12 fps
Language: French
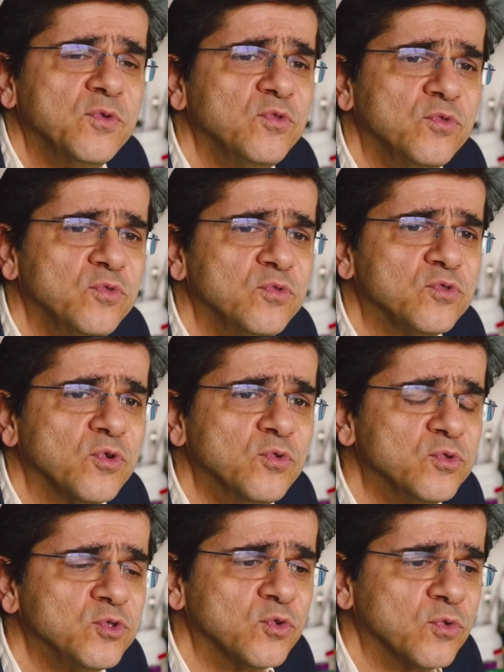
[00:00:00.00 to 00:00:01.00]
une,
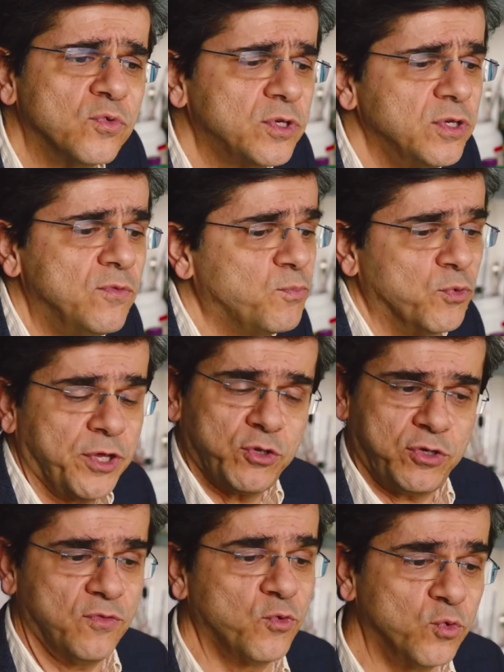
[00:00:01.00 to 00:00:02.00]
solution, peut-être
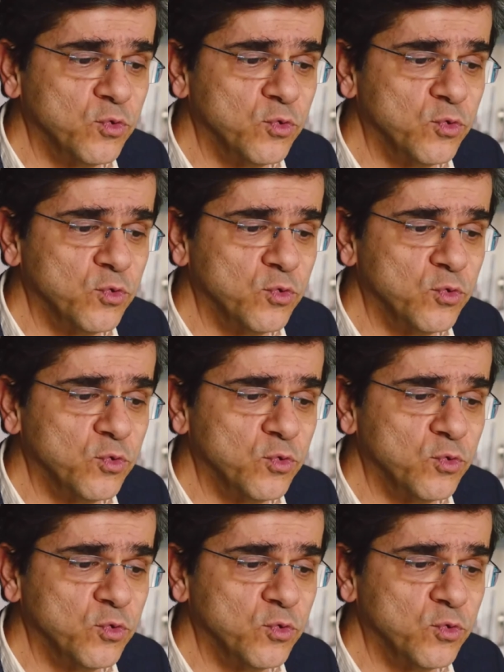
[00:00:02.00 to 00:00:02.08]
qu'il faut